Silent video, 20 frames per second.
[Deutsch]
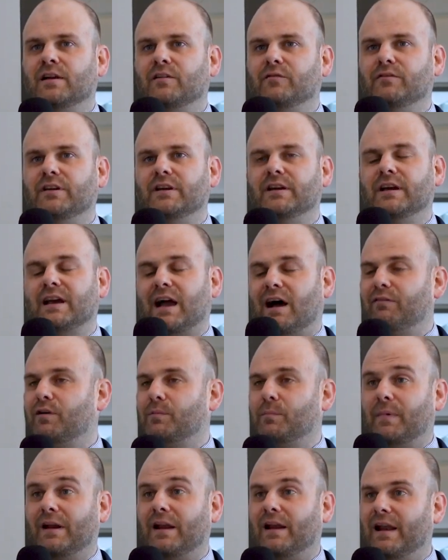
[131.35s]
Wie
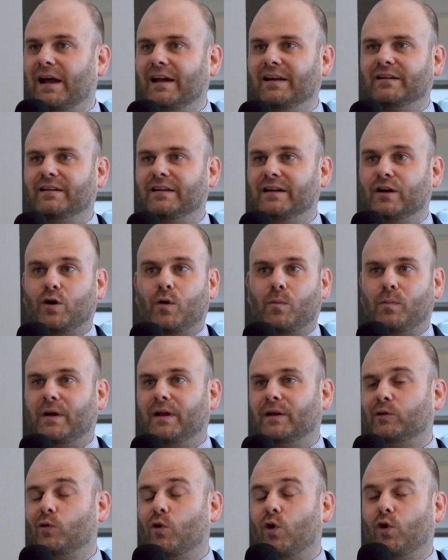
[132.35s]
covert man alleine den
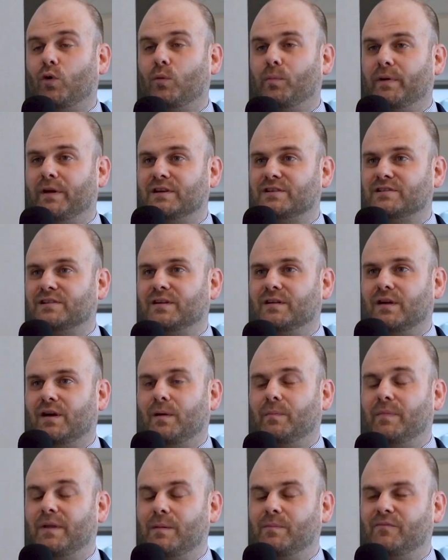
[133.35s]
kompletten europäischen
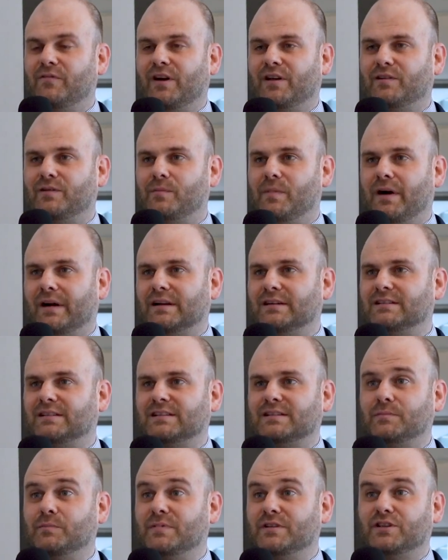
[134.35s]
ähm, Nebenwertemarkt? Ist
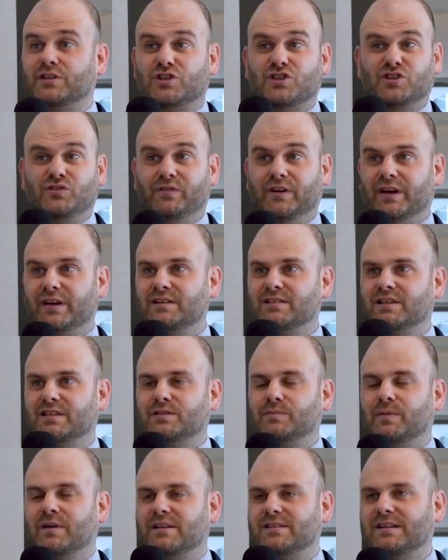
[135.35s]
das ein bisschen schwierig,
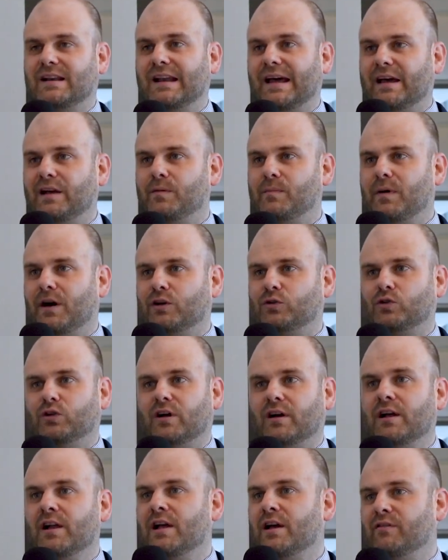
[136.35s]
dass man das alleine macht
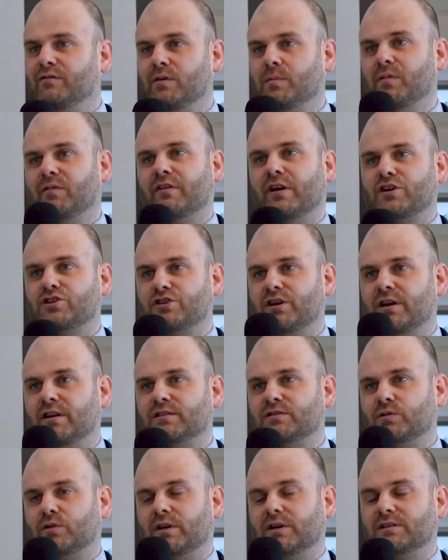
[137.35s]
oder wie
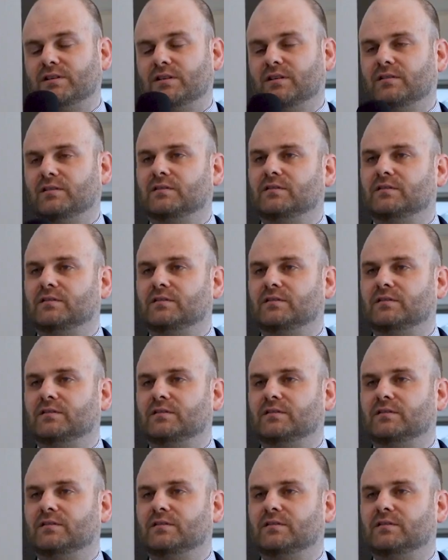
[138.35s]
bewerkstelligst du das?